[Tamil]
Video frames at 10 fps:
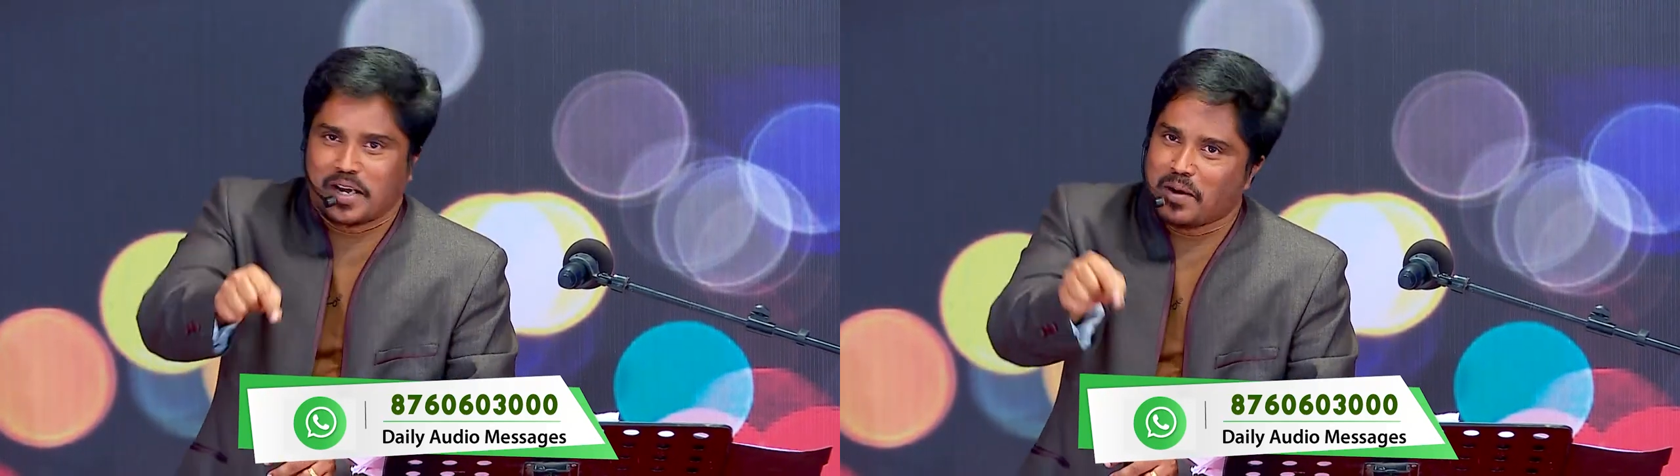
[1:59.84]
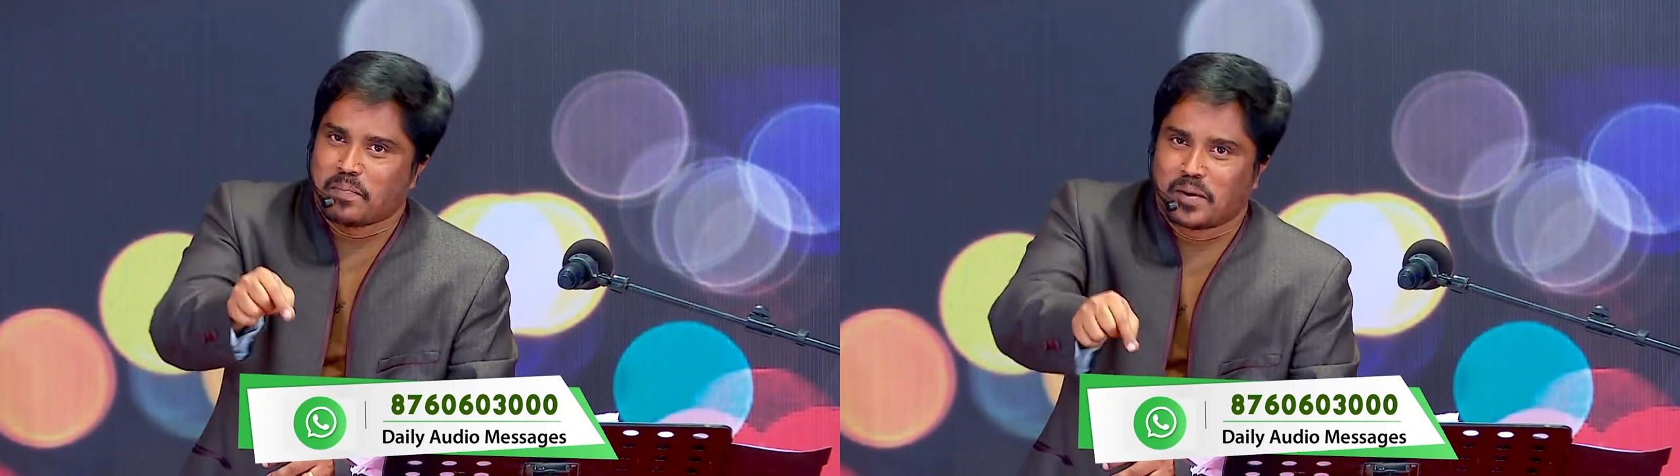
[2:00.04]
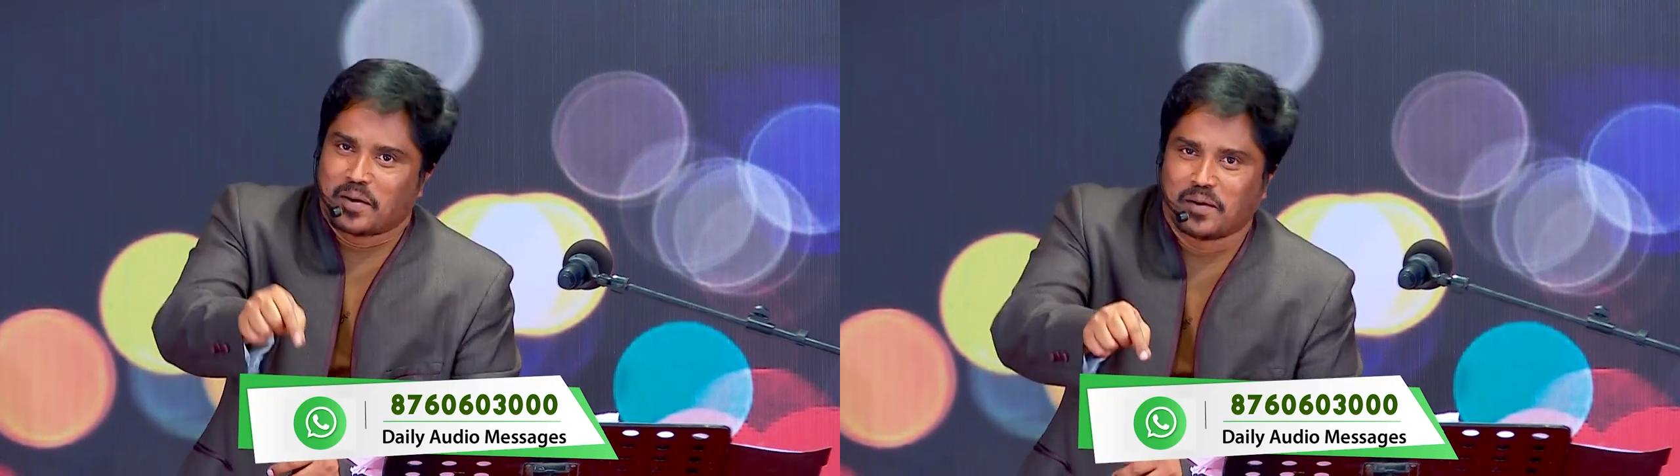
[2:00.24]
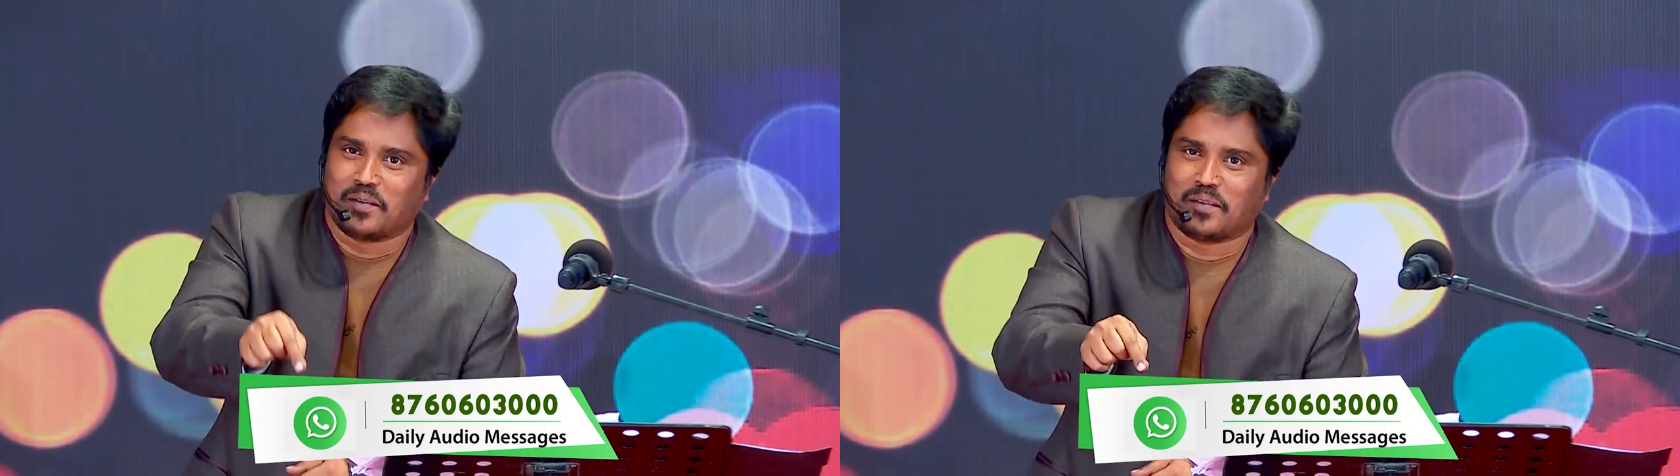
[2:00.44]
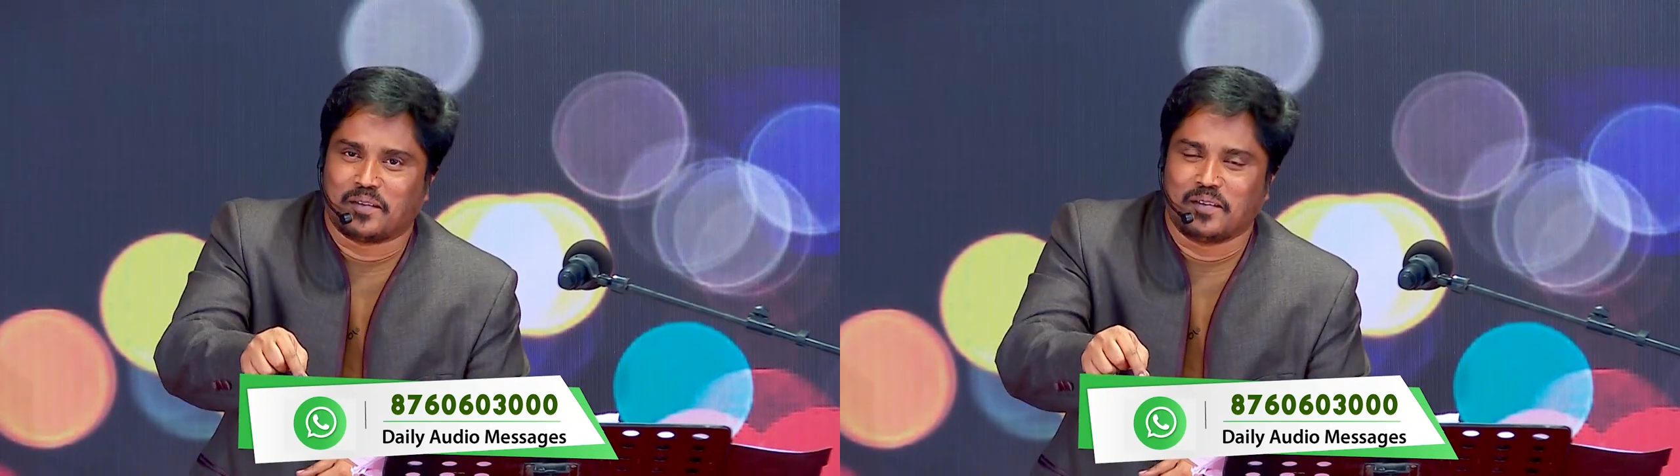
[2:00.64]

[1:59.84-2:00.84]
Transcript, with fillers: ரட்சிக்கப்பட்டேனோ